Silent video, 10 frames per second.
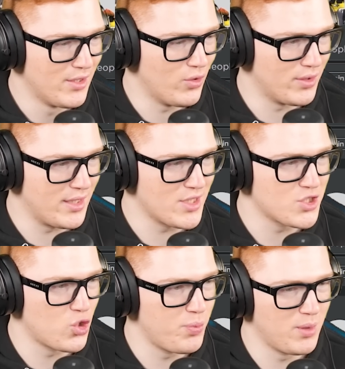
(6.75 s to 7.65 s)
Вот, я
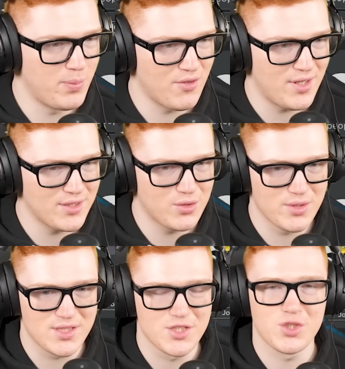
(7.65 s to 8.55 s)
даже купил приватку,
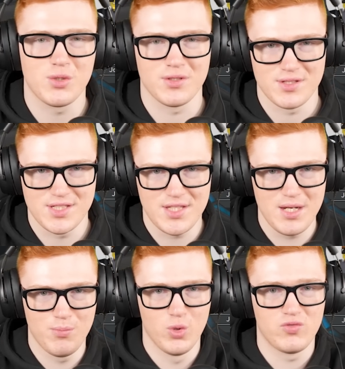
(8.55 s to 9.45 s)
если что,
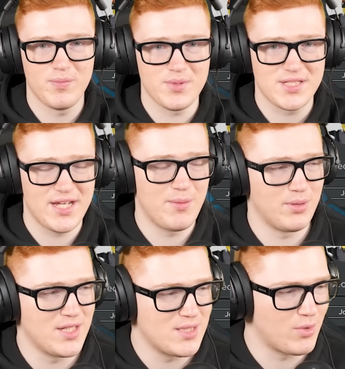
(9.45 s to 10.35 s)
стрим будет в описании
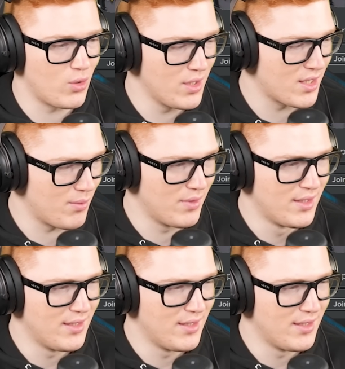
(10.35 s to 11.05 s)
под этим роликом,